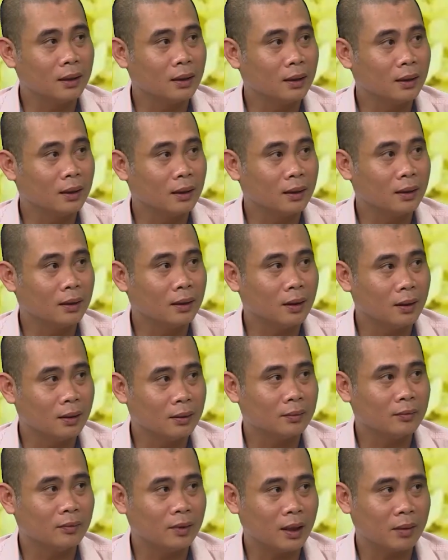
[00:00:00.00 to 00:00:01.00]
à,
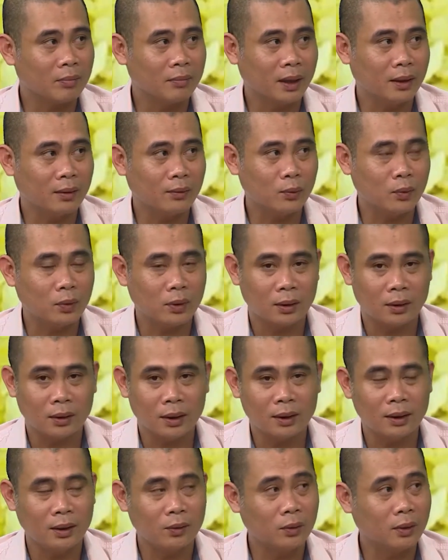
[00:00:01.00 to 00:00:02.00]
ngon và đặc biệt của
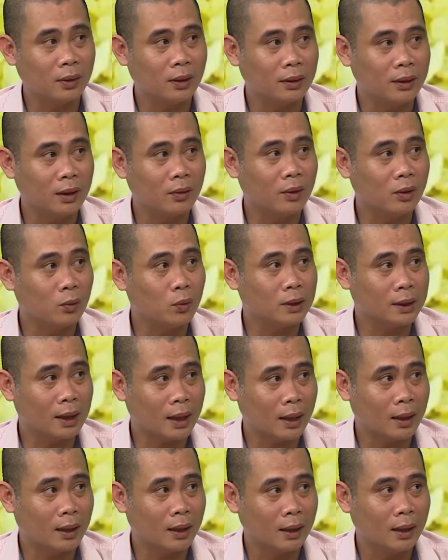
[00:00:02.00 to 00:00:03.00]
rất nhiều nhiều các quốc
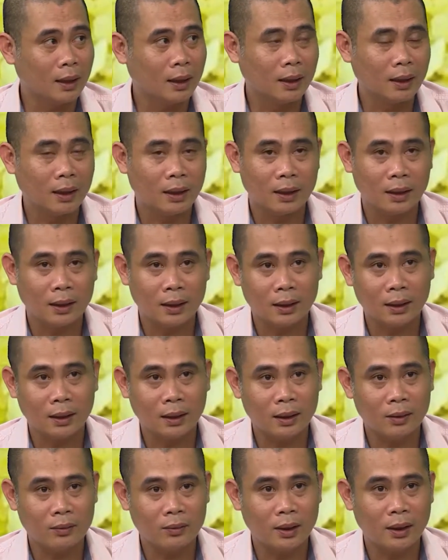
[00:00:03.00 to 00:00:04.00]
gia dạ. đấy,
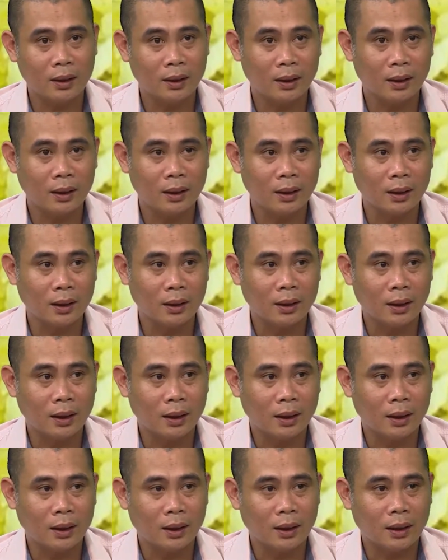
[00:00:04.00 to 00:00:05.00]
thì đầu tiên là
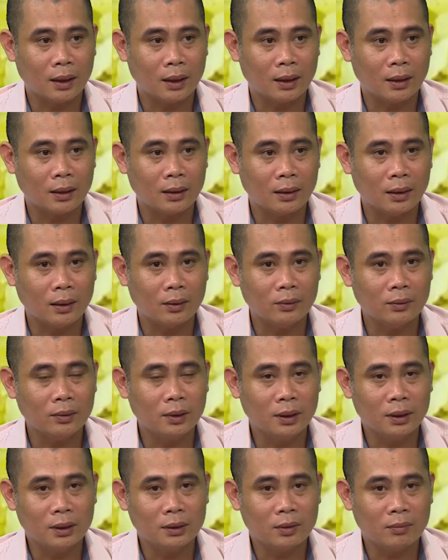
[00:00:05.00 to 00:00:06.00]
à, nấu
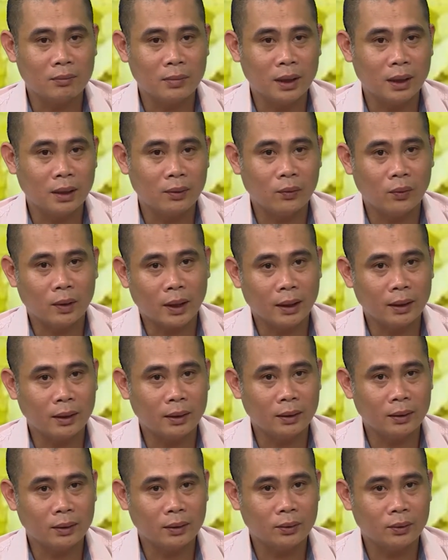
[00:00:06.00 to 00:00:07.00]
từ những dòng bia của
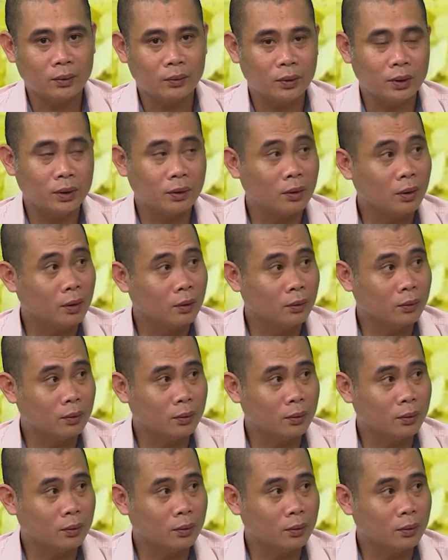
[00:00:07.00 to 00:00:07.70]
Anh rồi của châu Âu